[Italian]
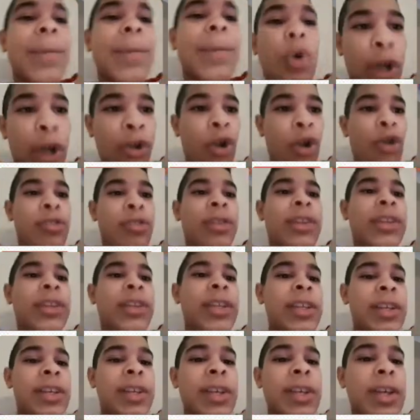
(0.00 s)
qualcosa
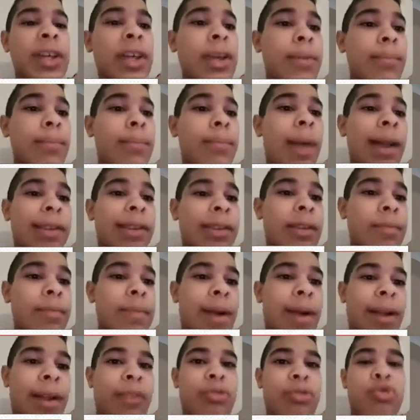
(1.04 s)
di battle
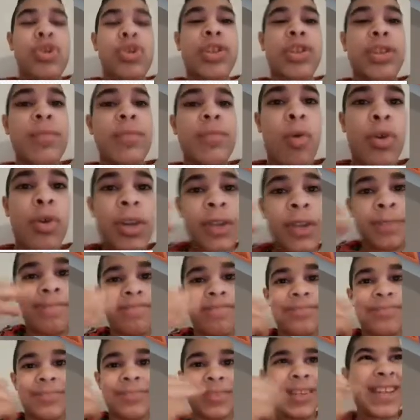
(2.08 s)
bucks, cioè di money.
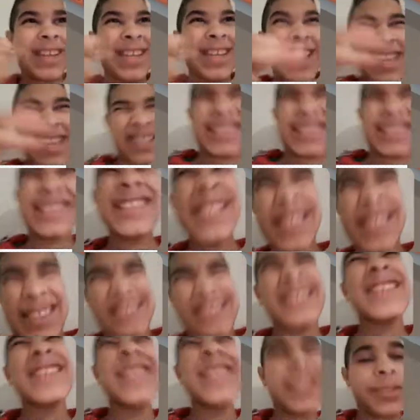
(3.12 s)
Cash,
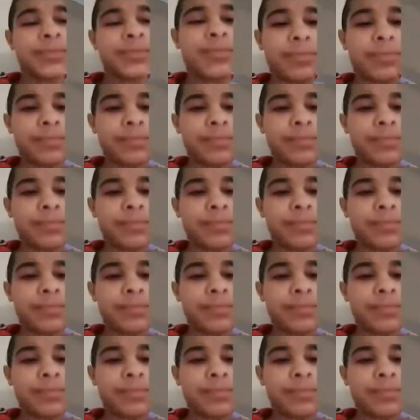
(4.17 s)
cash, cash.